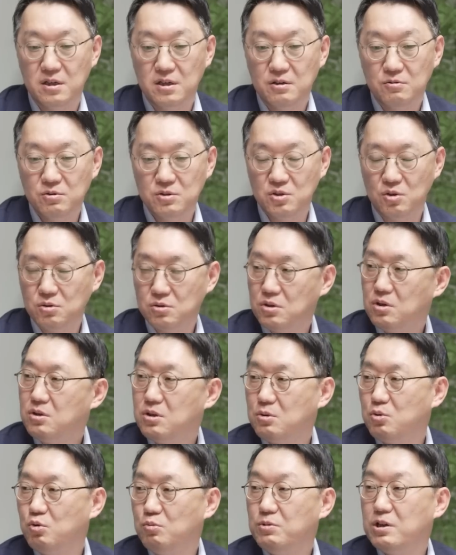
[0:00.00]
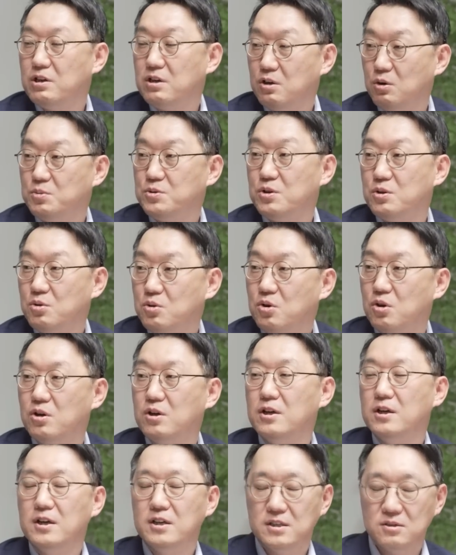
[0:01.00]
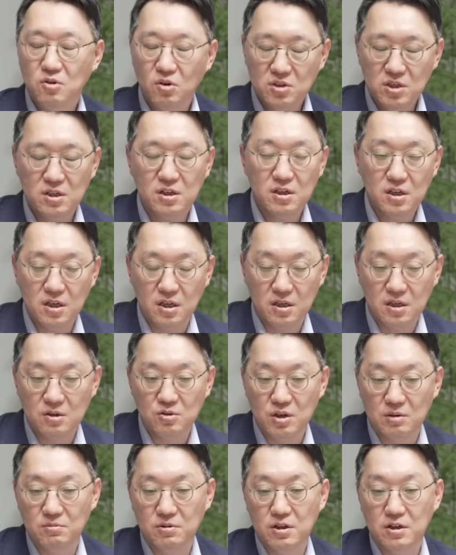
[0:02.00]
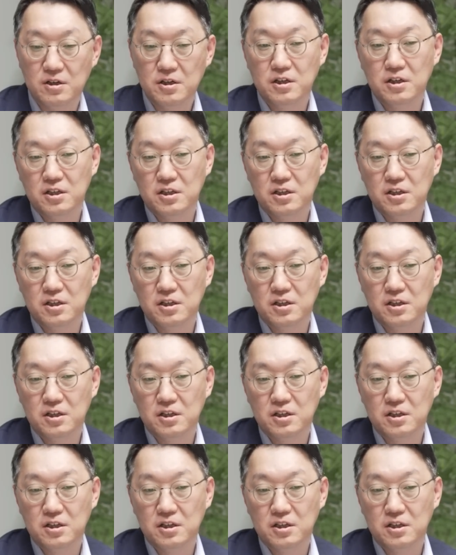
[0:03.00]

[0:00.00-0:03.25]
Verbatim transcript: 네. 저 저한테 도움되는 게 없어도 네. 성실하게 얘기하고 갑니다.